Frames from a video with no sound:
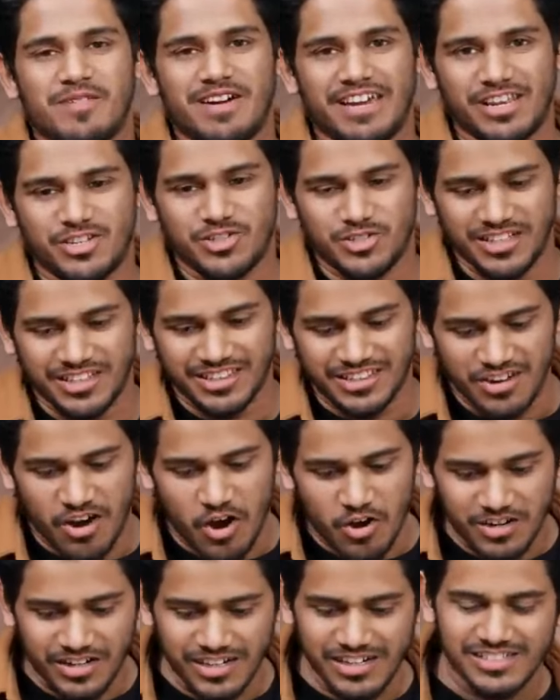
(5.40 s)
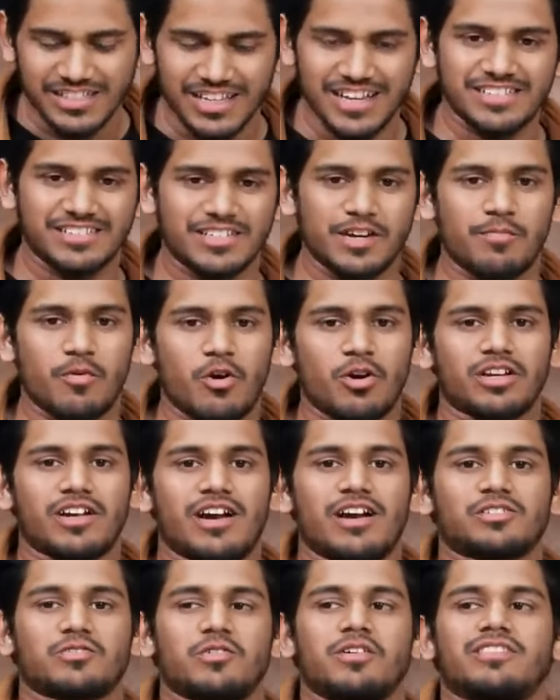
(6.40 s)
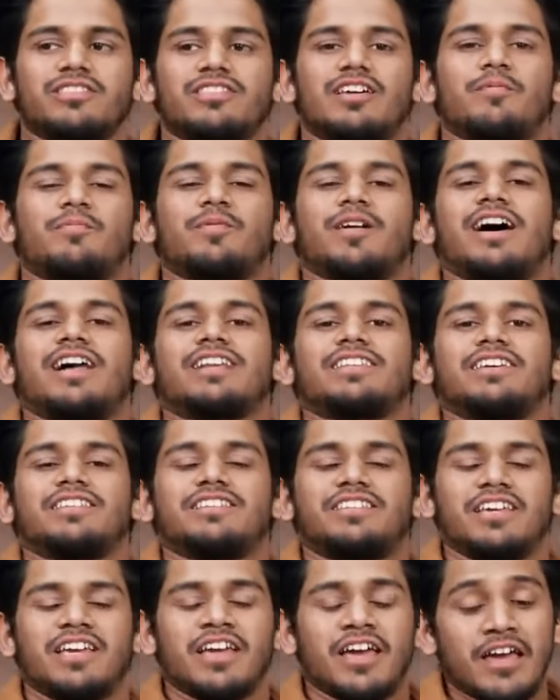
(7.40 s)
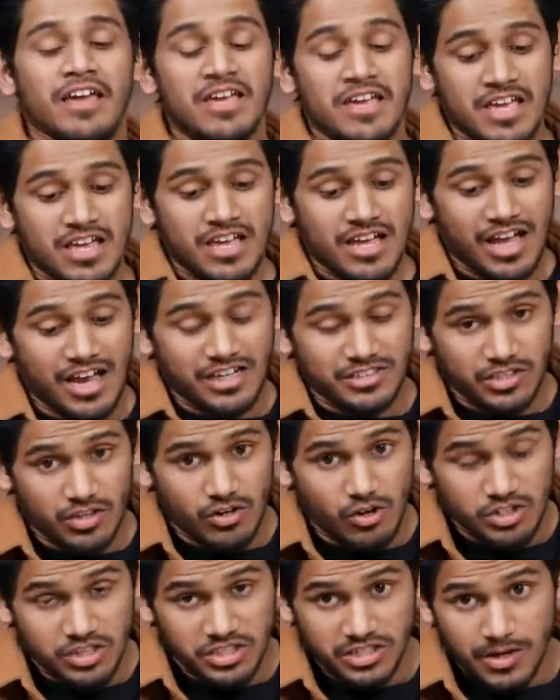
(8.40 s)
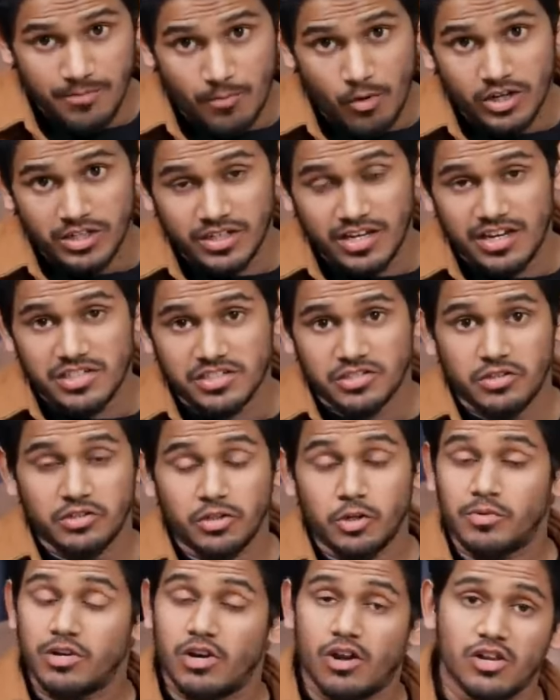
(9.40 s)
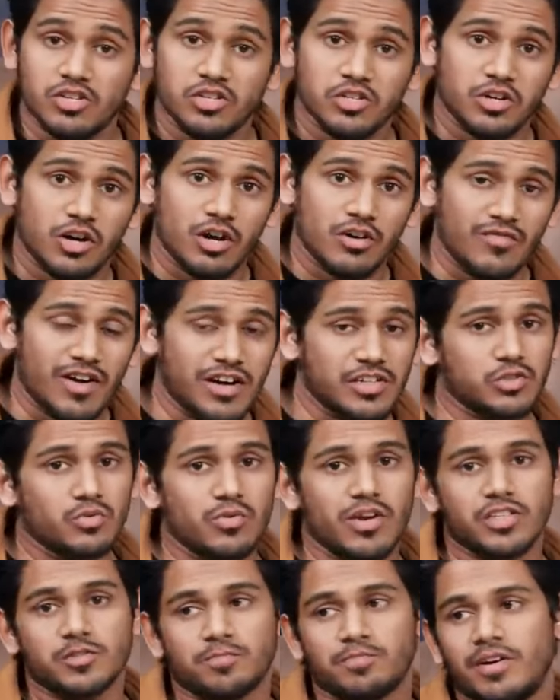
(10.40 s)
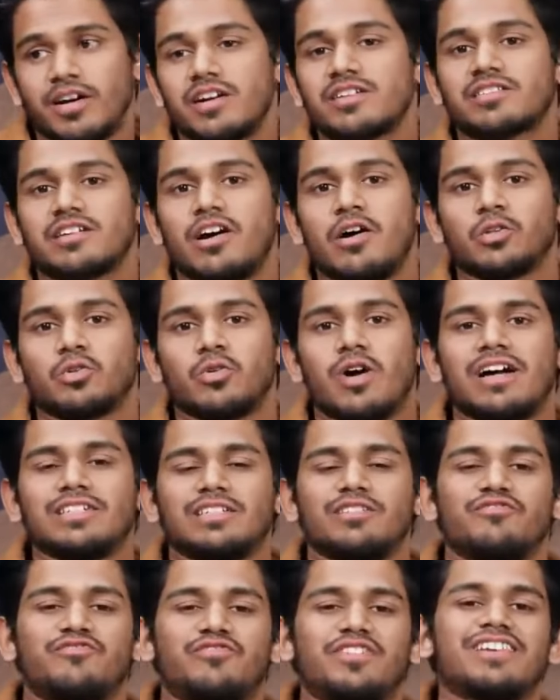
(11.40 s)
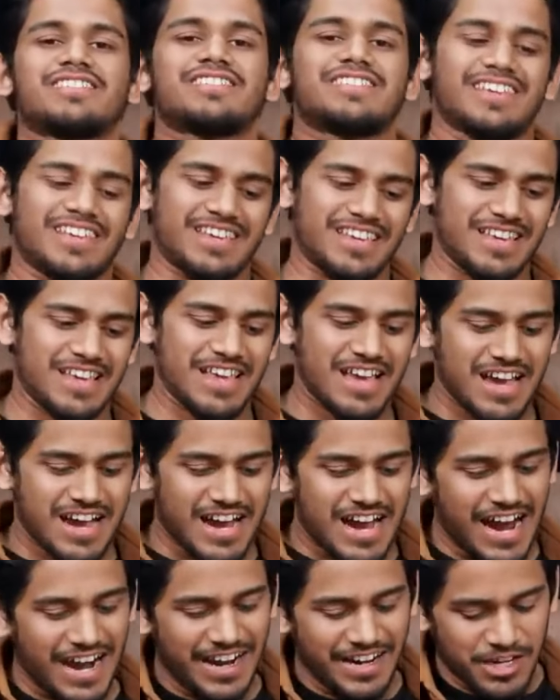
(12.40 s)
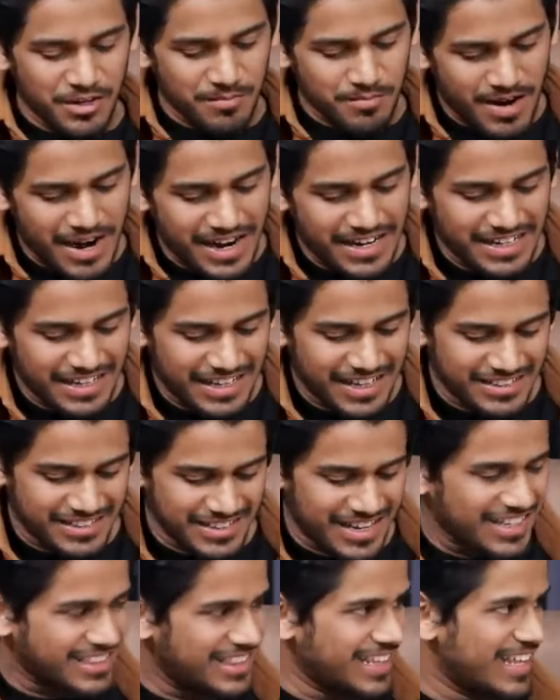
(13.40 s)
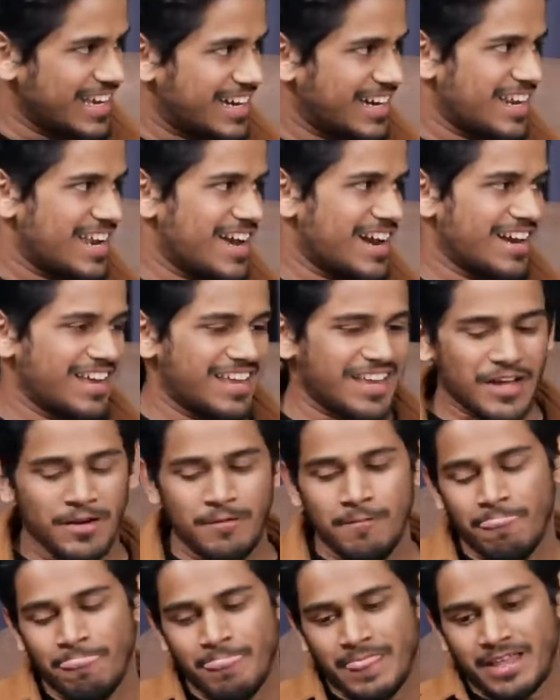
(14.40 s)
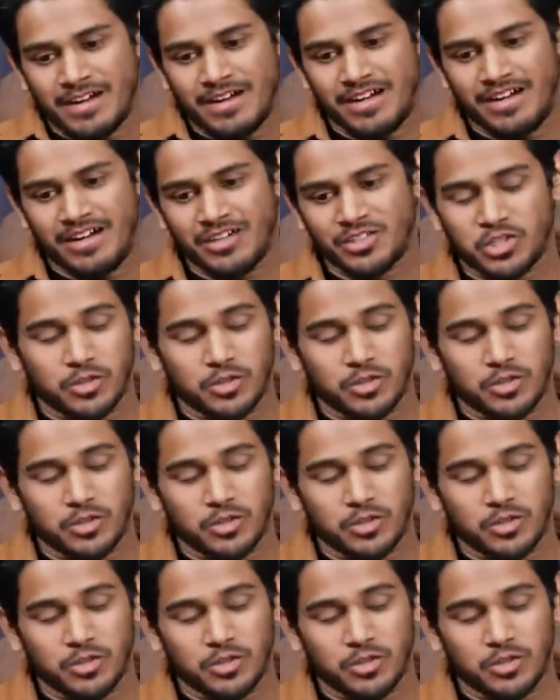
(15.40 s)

हमारी जनता ऑकल साइंस के पॉडकास्ट को इतना प्यार देती है एस्ट्रोलॉजी का पॉडकास्ट हो न्यूमरोलॉजी का हो वास्तु एक्सपर्ट्स का हो तो आज हम फिर से हाई डिमांड के साथ लेकर आ गए हैं